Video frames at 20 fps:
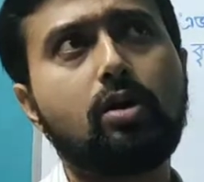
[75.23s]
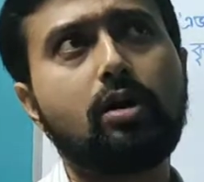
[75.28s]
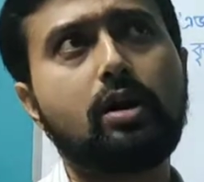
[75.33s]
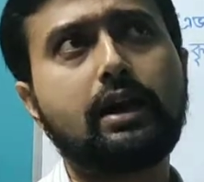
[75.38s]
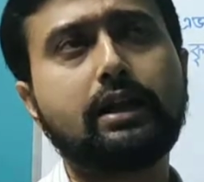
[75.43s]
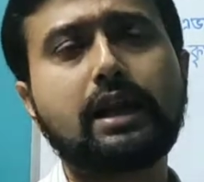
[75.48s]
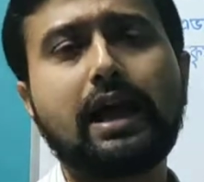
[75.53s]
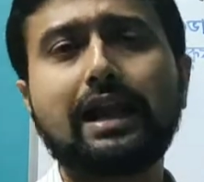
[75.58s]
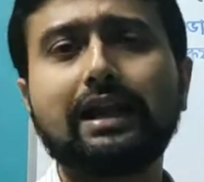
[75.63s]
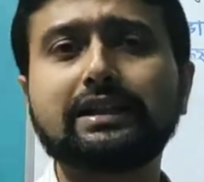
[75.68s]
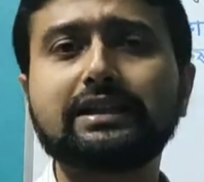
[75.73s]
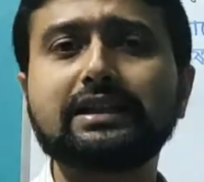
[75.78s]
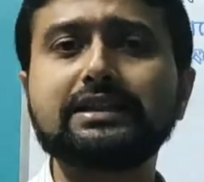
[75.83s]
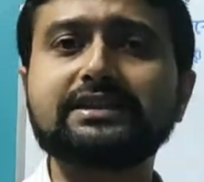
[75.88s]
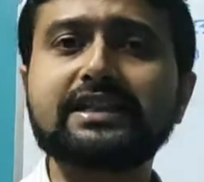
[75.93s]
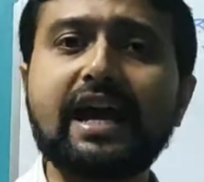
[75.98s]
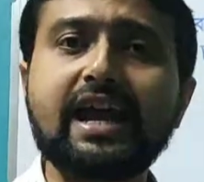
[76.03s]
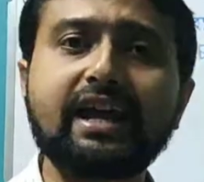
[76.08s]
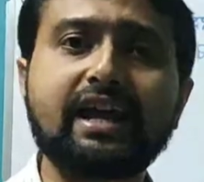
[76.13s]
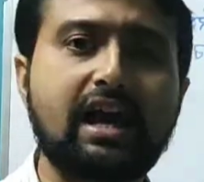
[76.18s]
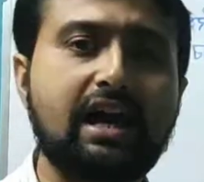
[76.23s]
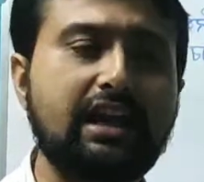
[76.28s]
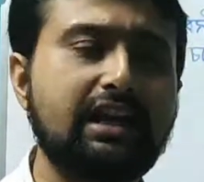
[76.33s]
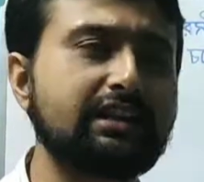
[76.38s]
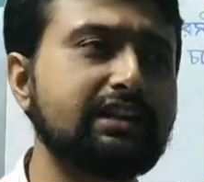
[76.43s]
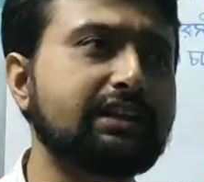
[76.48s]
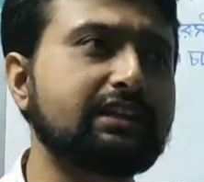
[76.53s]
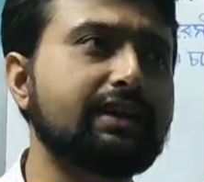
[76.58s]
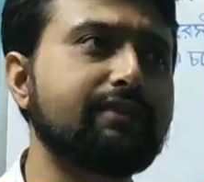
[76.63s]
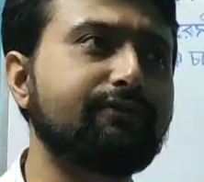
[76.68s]
একটা আলাদা জায়গা
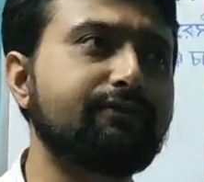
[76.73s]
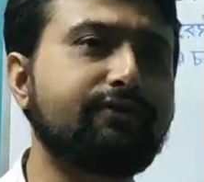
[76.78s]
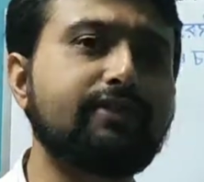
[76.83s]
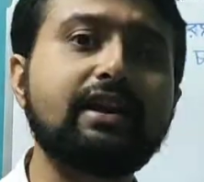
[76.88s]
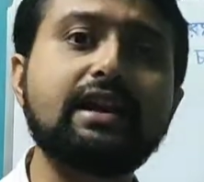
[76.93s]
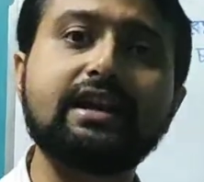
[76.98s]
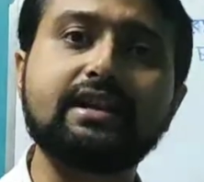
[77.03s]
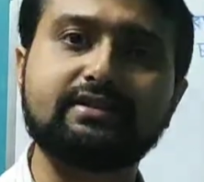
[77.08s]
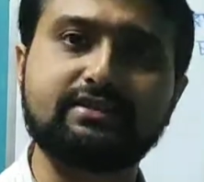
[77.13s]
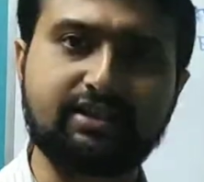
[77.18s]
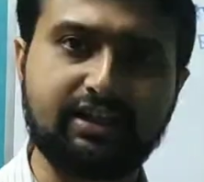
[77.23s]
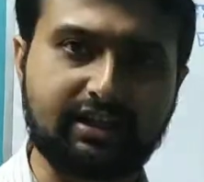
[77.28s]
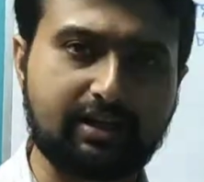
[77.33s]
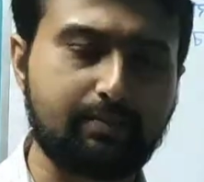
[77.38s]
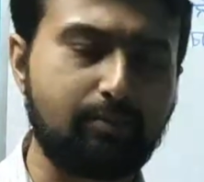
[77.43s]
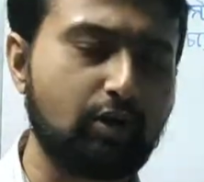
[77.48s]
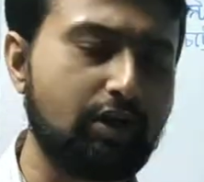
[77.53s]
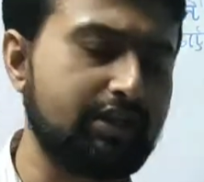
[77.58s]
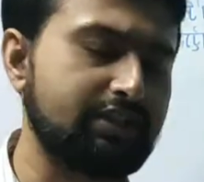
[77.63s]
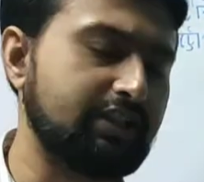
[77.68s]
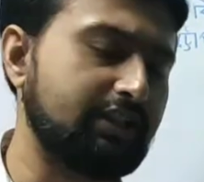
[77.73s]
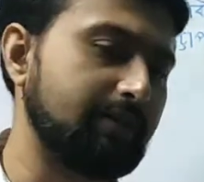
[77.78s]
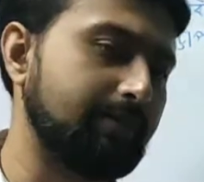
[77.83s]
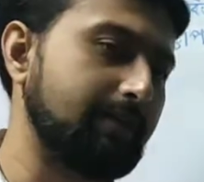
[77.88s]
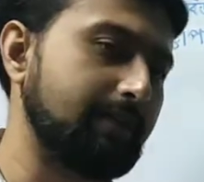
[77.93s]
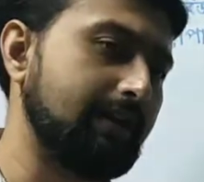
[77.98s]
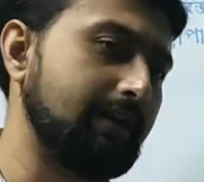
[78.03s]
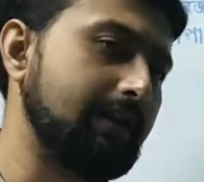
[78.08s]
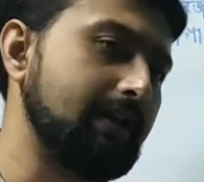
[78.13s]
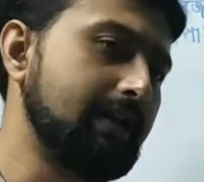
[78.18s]
আলাদা একটা ফিলিংস যেটাকে বলা যেতে
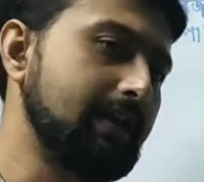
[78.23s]
পারে